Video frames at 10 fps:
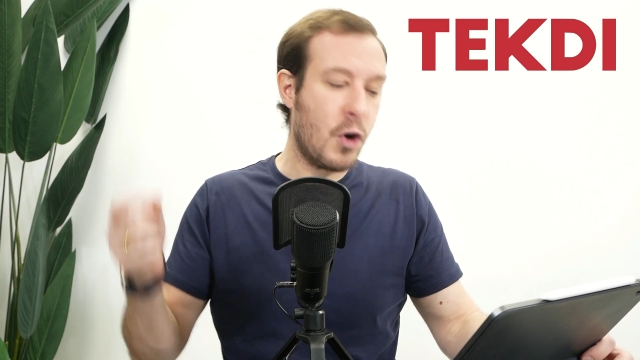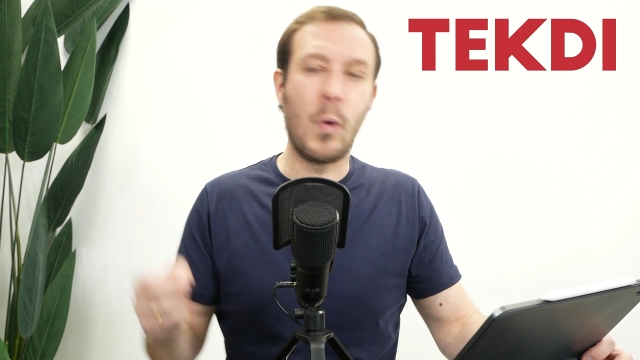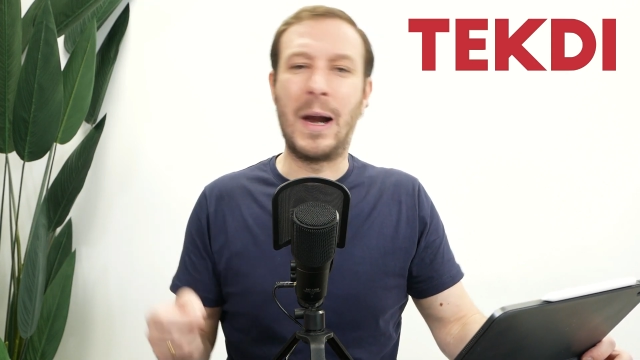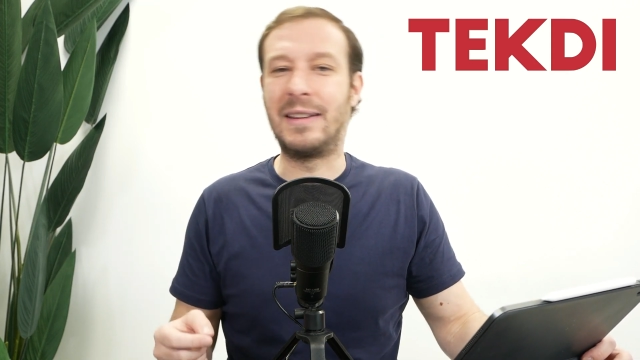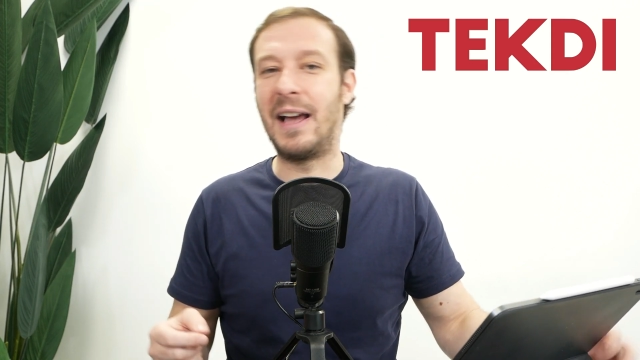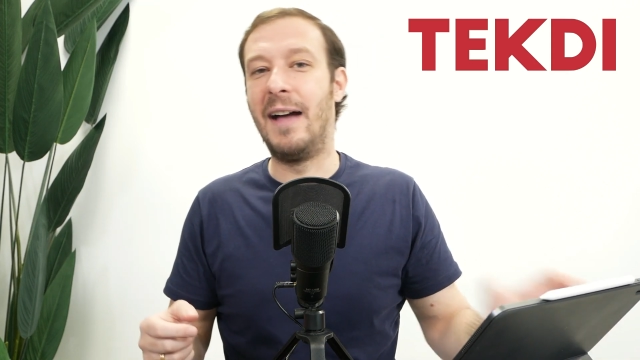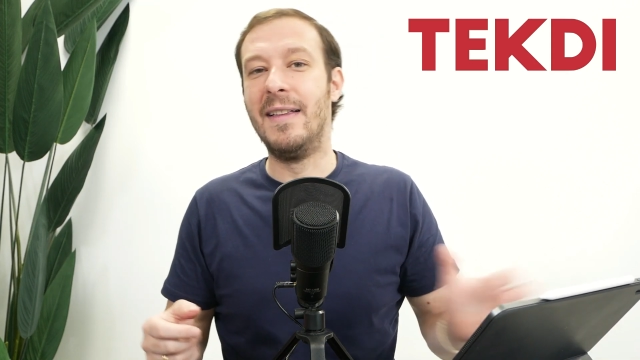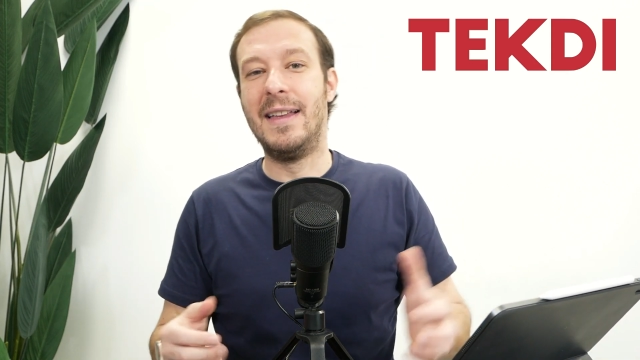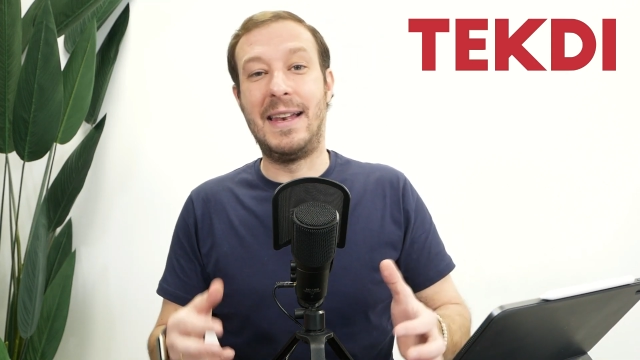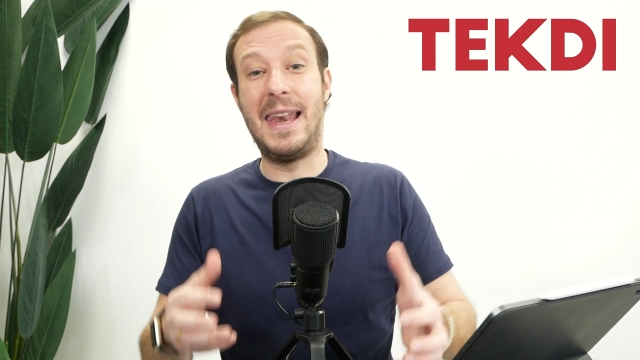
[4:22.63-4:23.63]
Cuarta,
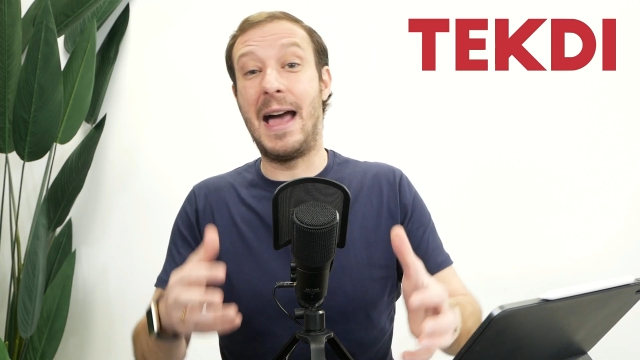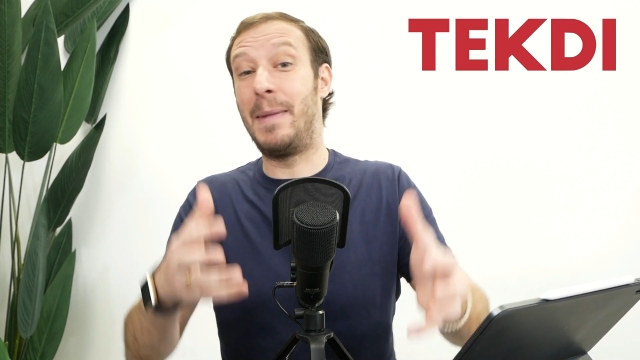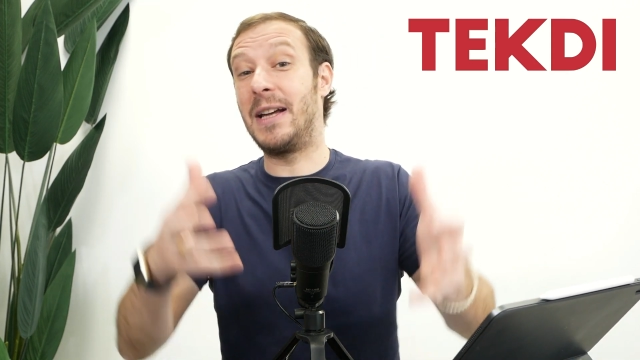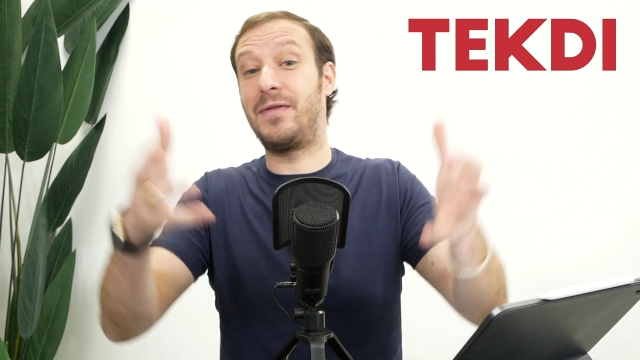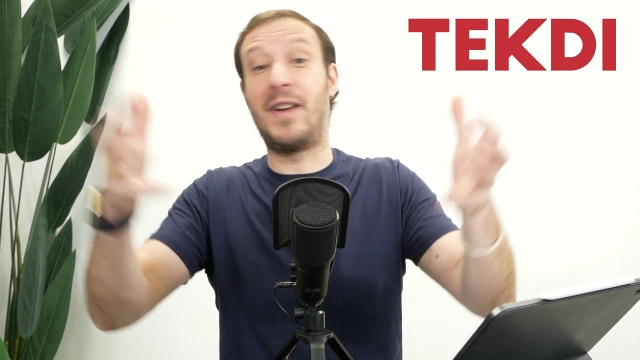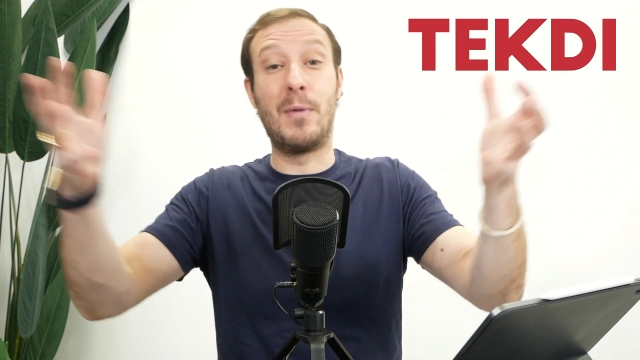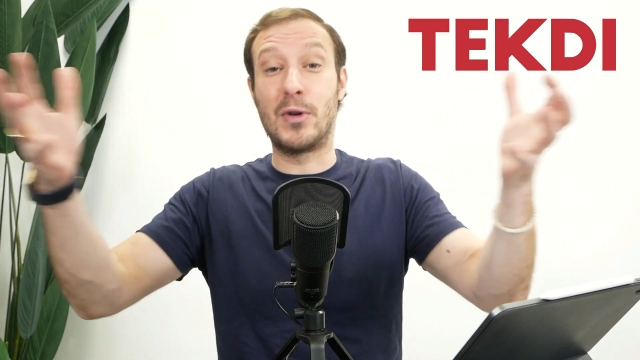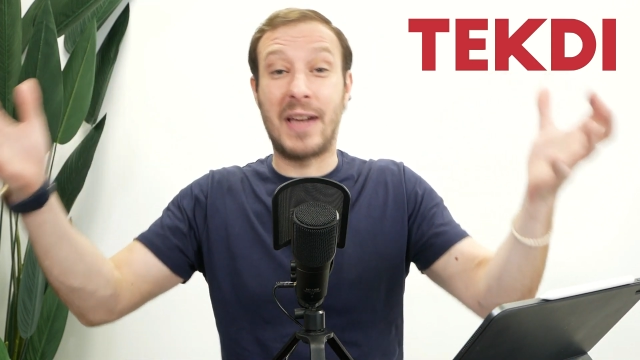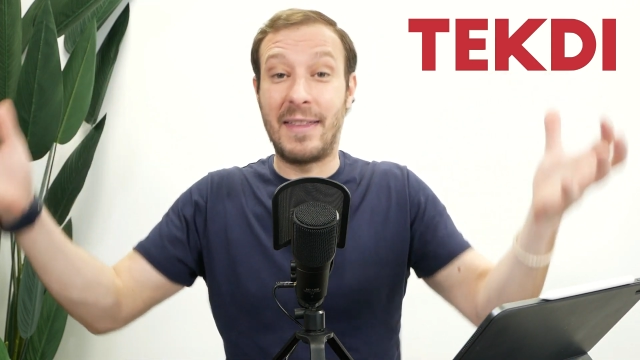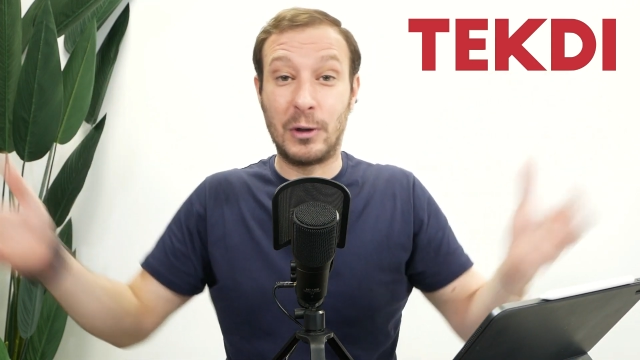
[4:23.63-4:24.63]
la más
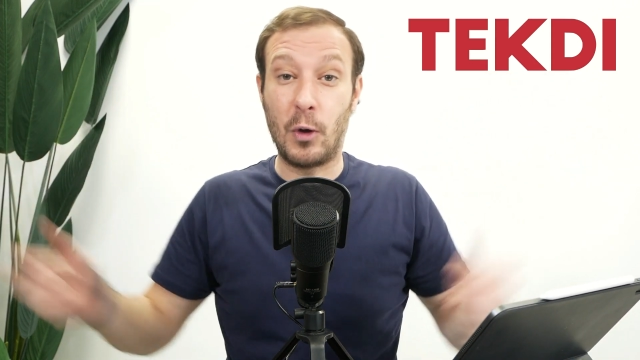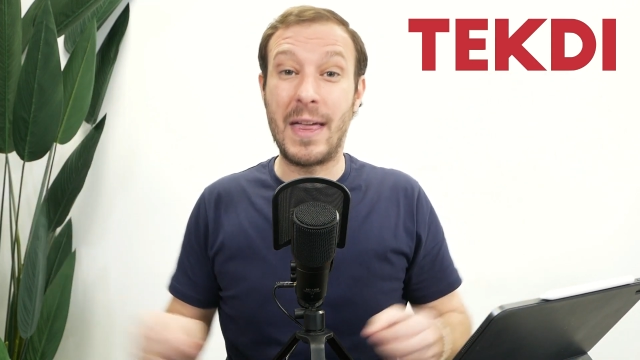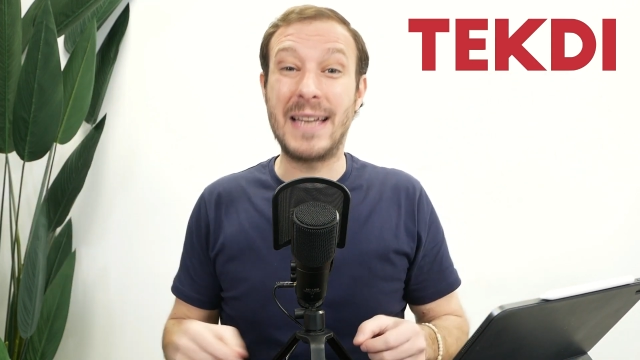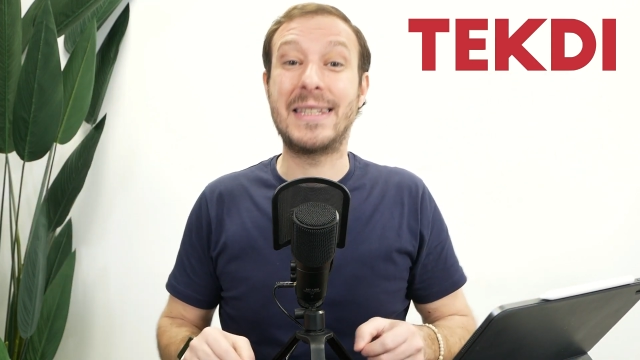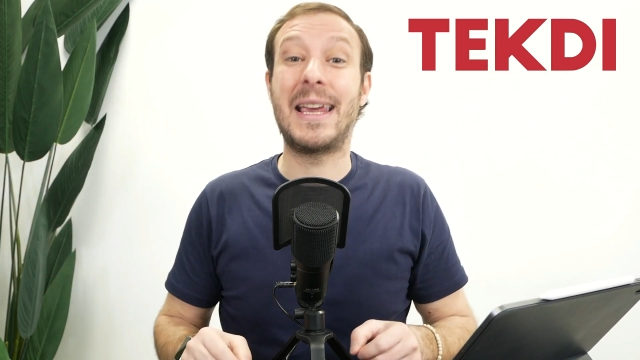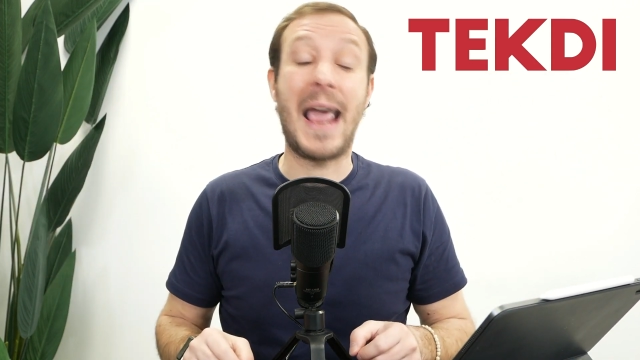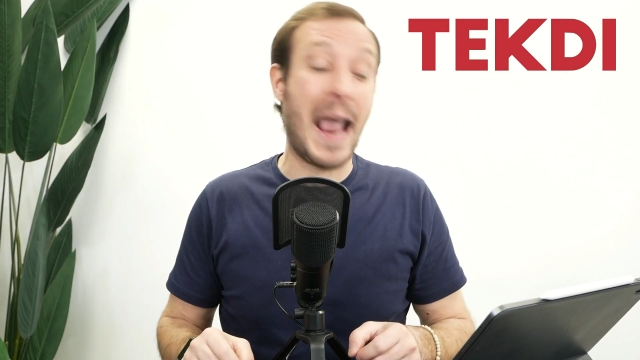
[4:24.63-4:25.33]
famosa de todas,